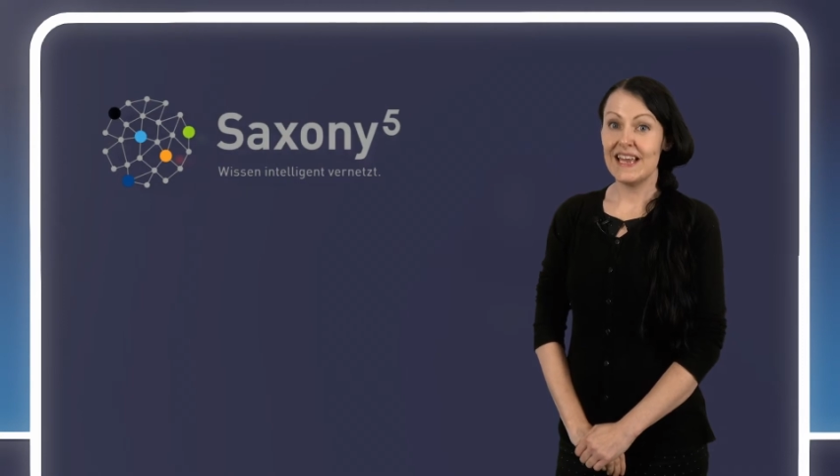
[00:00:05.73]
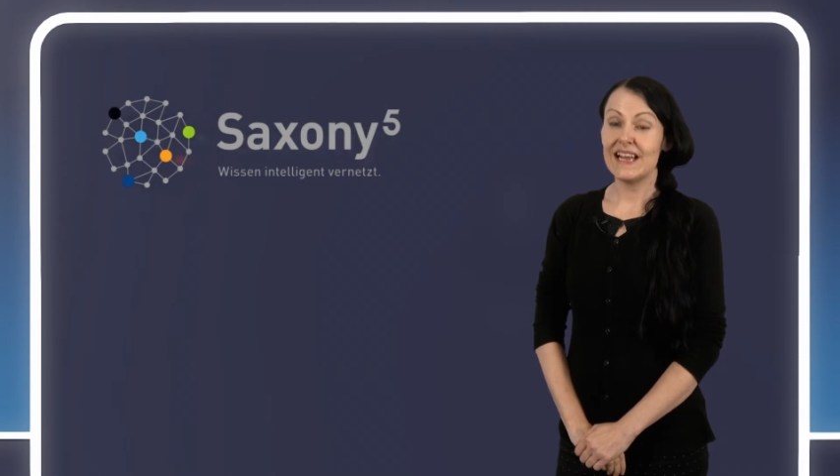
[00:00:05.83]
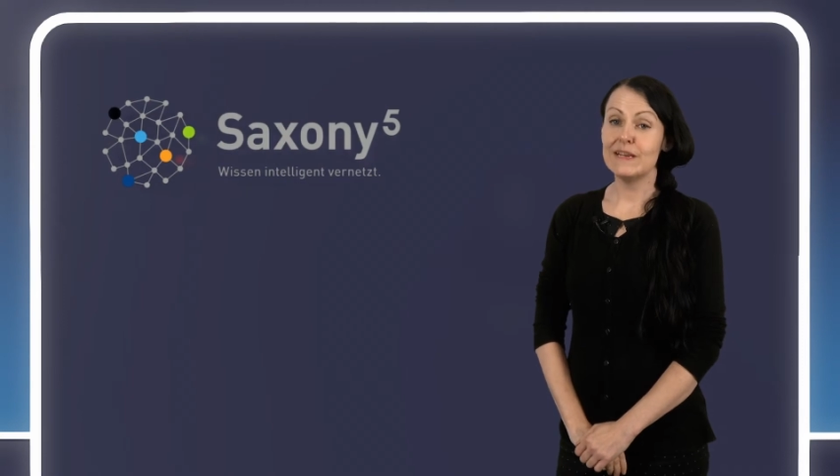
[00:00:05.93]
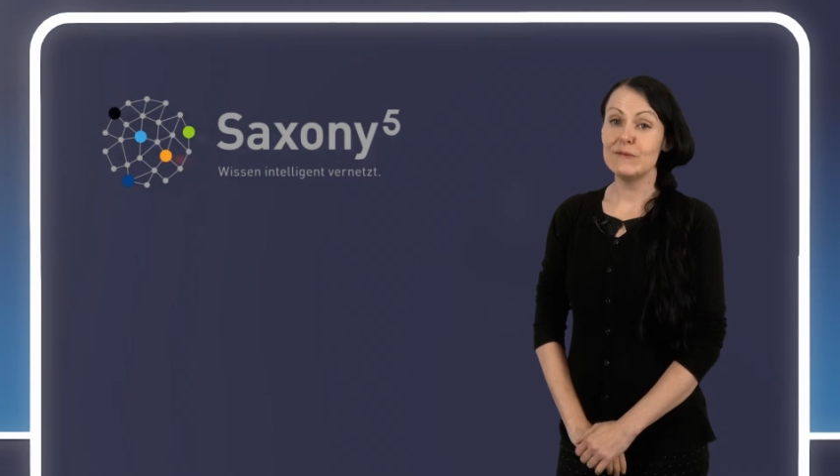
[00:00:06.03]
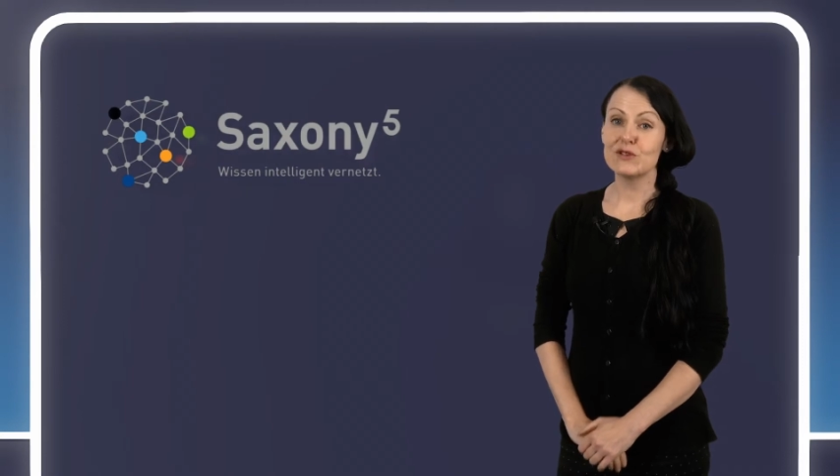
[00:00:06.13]

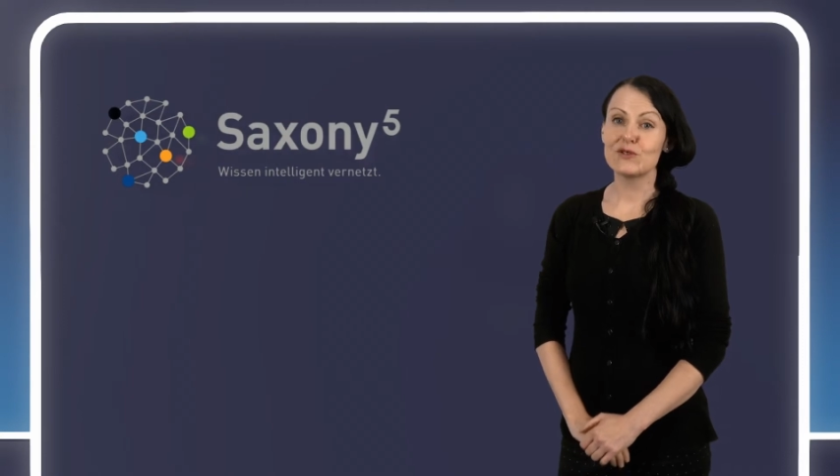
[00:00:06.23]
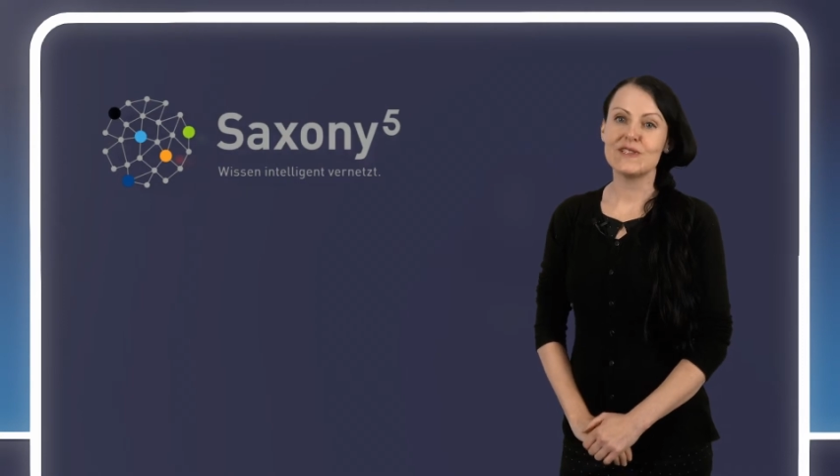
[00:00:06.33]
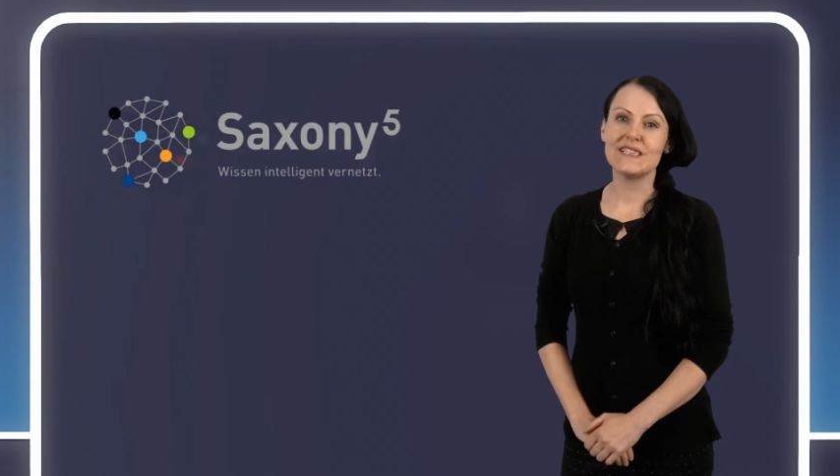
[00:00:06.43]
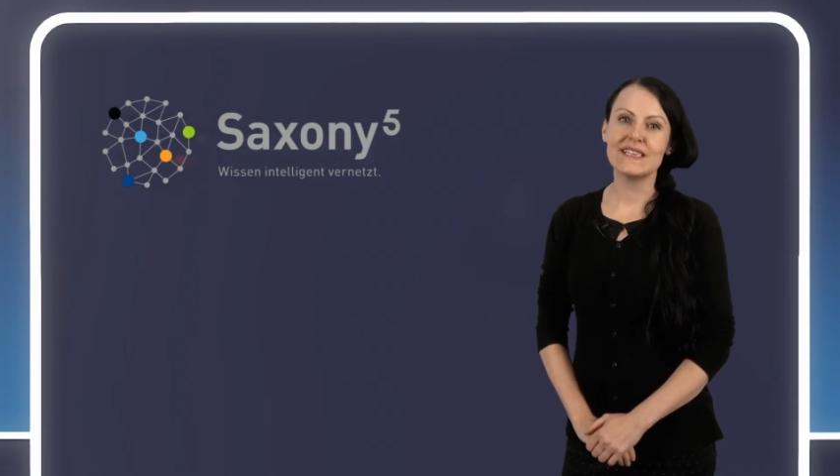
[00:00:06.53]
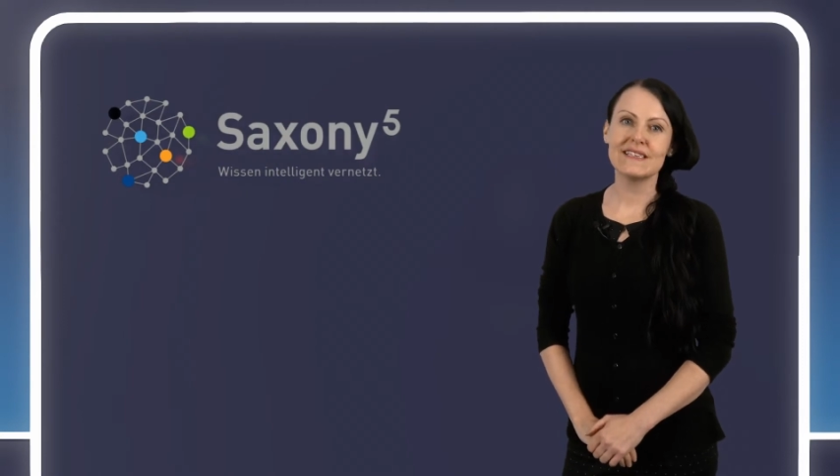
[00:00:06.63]
Liebe
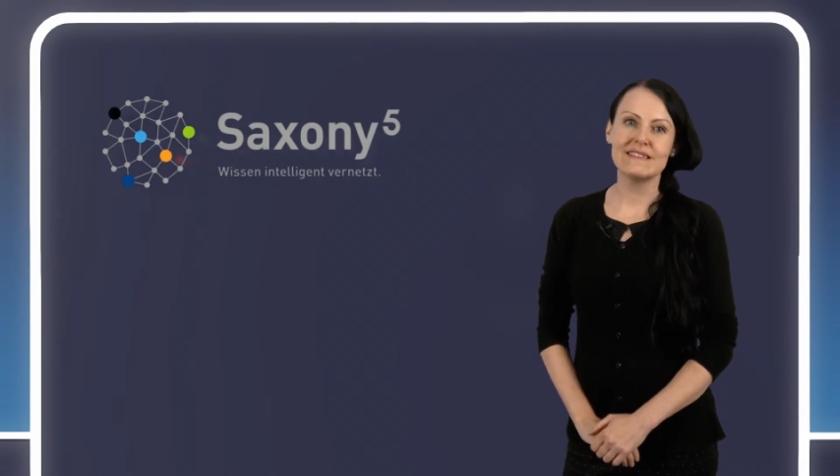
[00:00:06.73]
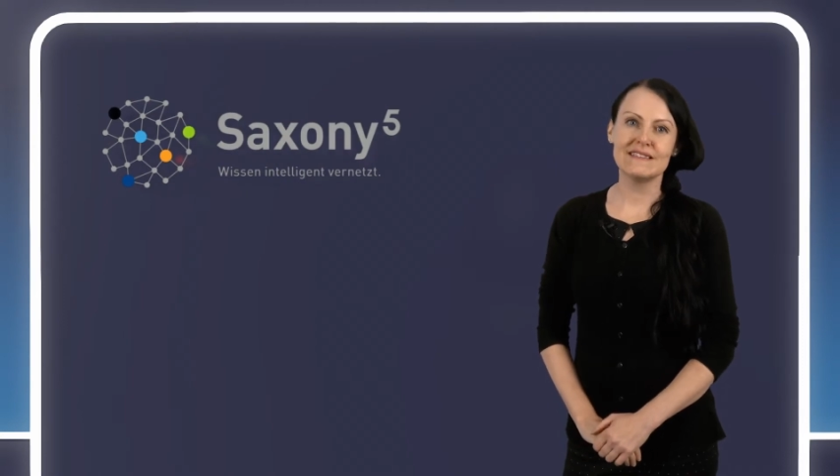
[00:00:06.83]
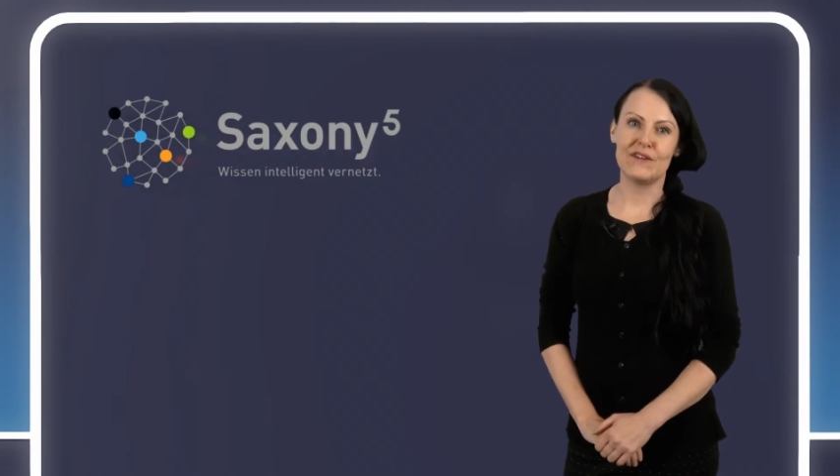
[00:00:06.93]
Studierende der